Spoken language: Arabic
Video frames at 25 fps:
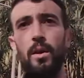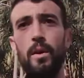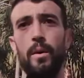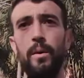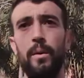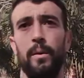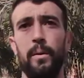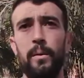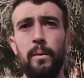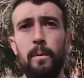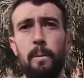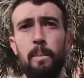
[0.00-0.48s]

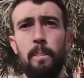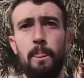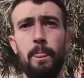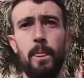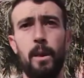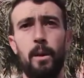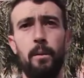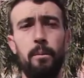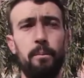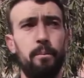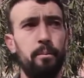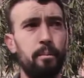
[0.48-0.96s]
لانه
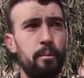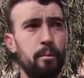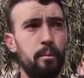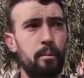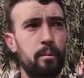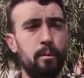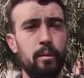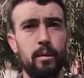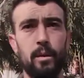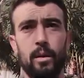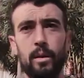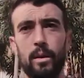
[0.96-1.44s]
هنا تيجيو
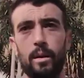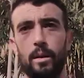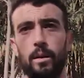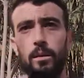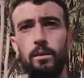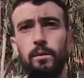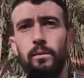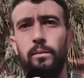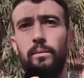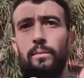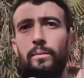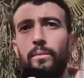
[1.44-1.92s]
البوليس
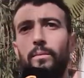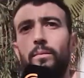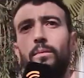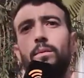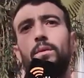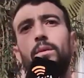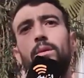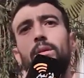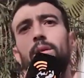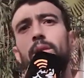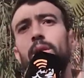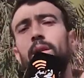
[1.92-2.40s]
كيدوك
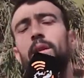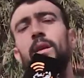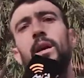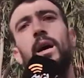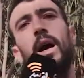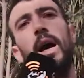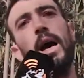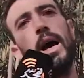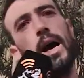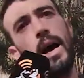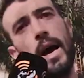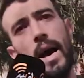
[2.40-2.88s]
كتهضر على
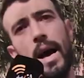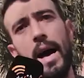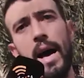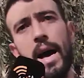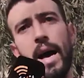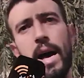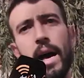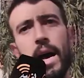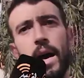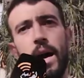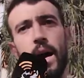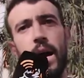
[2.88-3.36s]
حقك
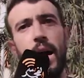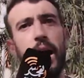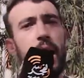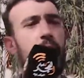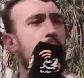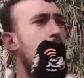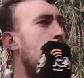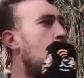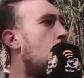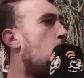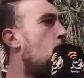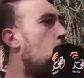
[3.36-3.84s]
اه
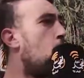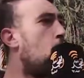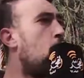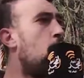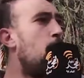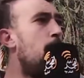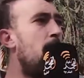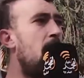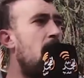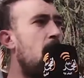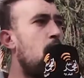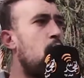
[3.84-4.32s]
اه
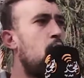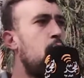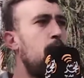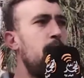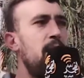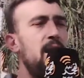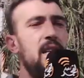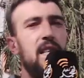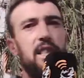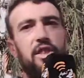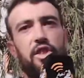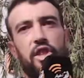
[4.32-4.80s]
هما
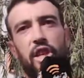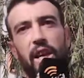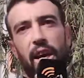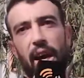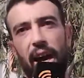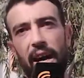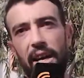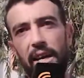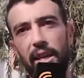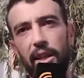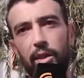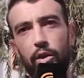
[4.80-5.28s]
هما اللي
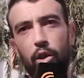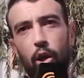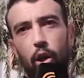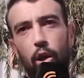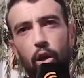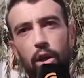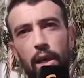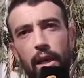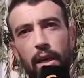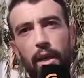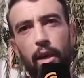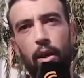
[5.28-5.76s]

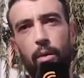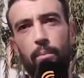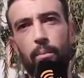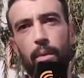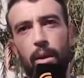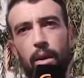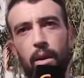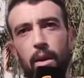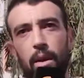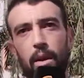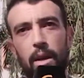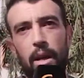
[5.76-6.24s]
تيعيطوا ليهم
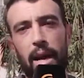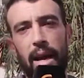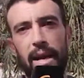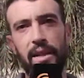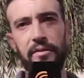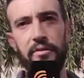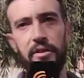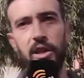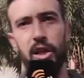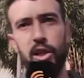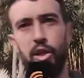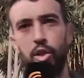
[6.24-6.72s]

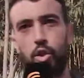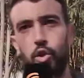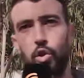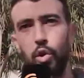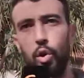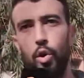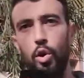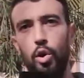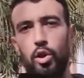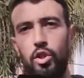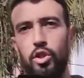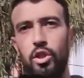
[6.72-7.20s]
عندك
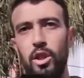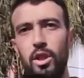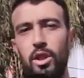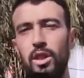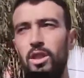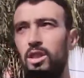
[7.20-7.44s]
جوج